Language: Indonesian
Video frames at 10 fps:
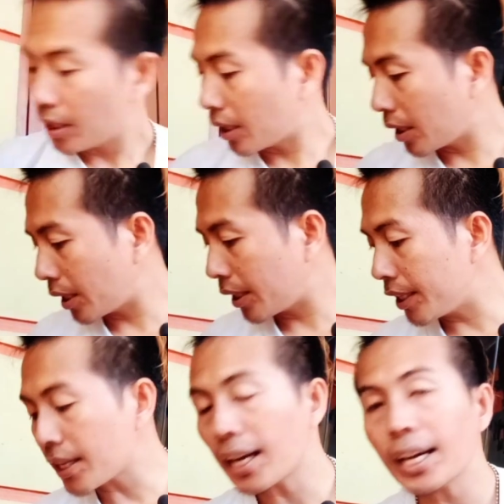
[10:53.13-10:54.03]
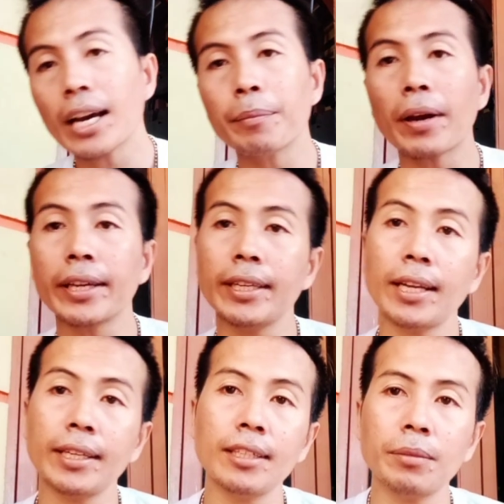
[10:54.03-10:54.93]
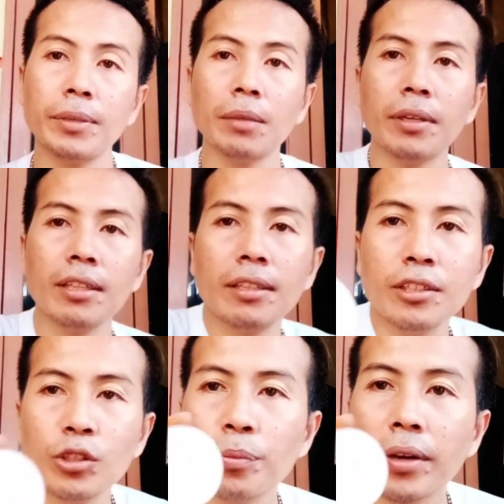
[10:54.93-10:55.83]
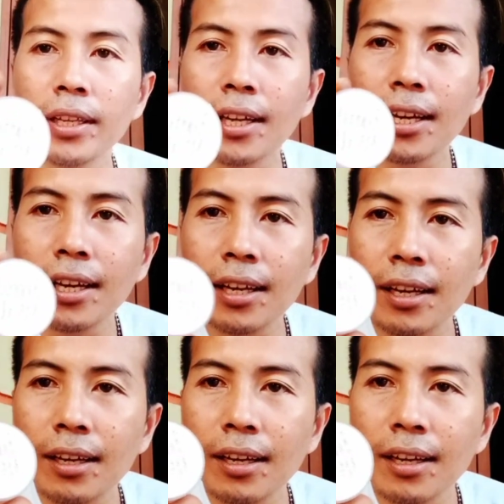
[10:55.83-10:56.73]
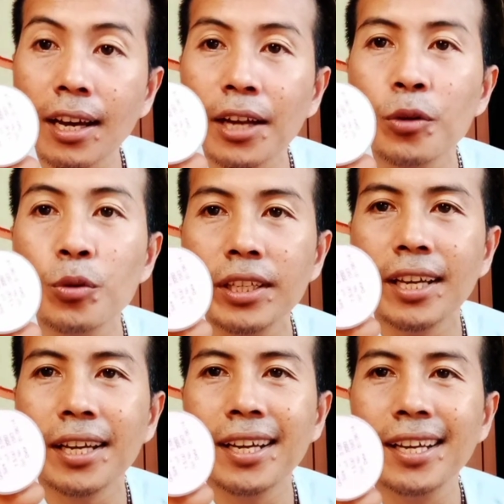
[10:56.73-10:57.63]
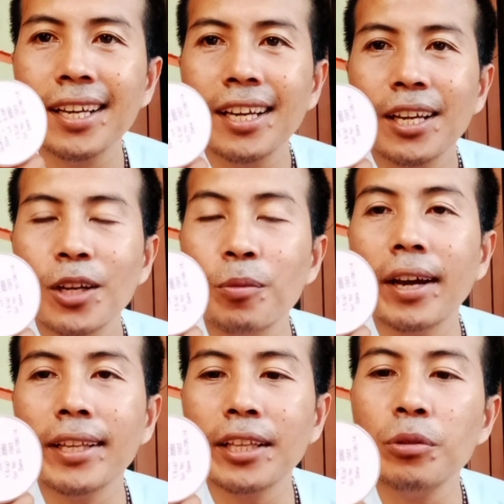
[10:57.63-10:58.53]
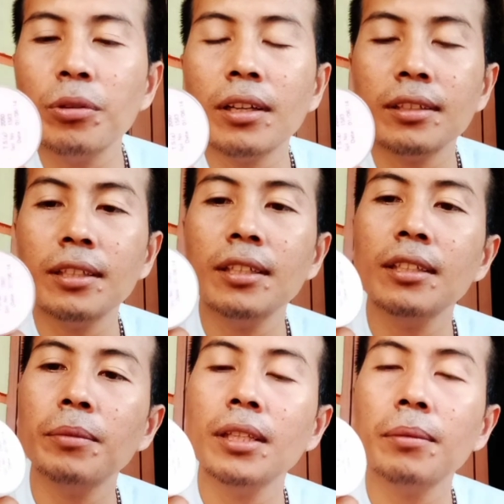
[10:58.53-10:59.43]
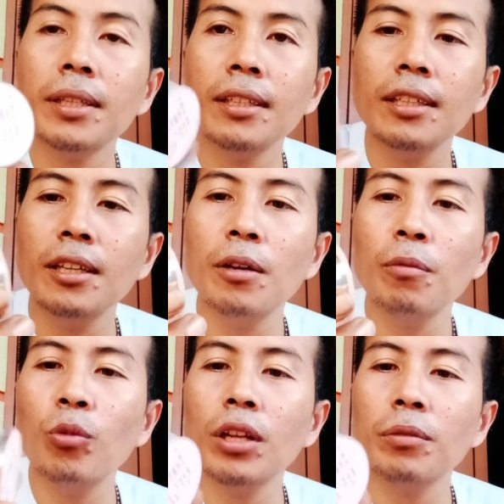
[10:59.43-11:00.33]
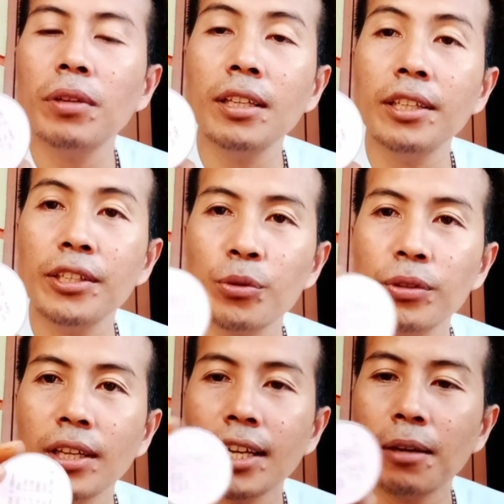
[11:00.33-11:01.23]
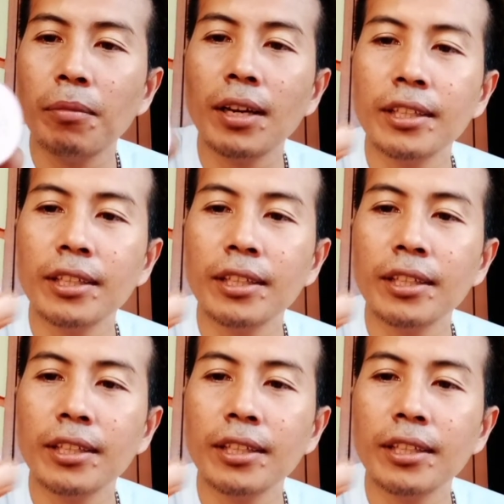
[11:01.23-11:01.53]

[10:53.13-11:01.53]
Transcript: uh, ini saya nggak pakai yang ini teman-teman supaya nggak rugi ya lumayan juga sih teman-teman buat beli surya 16 uh,